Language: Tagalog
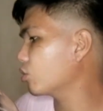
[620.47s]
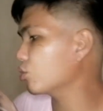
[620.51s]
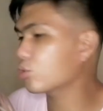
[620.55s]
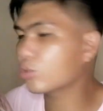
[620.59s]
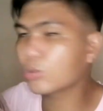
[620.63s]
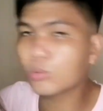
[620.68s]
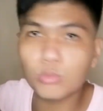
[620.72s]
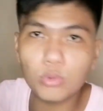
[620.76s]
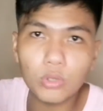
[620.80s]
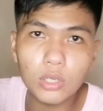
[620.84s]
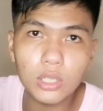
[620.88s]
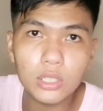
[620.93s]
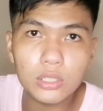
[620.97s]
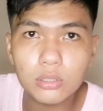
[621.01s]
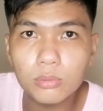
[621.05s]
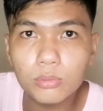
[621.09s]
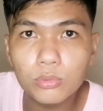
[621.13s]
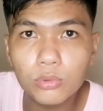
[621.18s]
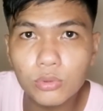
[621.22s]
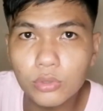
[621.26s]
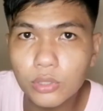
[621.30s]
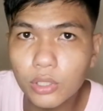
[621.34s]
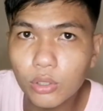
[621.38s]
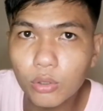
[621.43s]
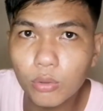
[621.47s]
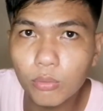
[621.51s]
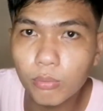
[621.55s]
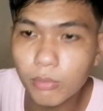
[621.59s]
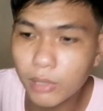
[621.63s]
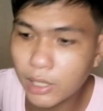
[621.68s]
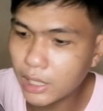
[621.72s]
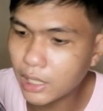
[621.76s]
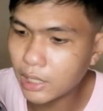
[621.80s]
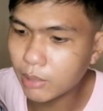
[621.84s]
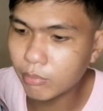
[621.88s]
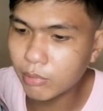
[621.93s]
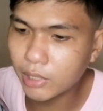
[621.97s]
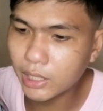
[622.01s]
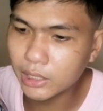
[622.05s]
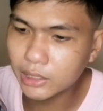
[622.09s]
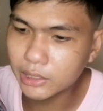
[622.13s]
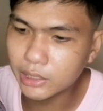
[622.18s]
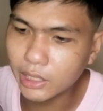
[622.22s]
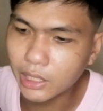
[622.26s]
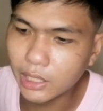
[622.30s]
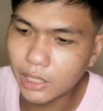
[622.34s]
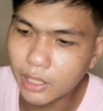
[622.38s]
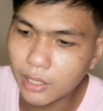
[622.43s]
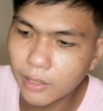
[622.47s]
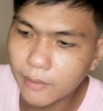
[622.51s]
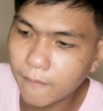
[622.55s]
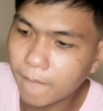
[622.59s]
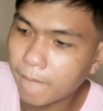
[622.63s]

susubukan ko muna kung mahaba siya.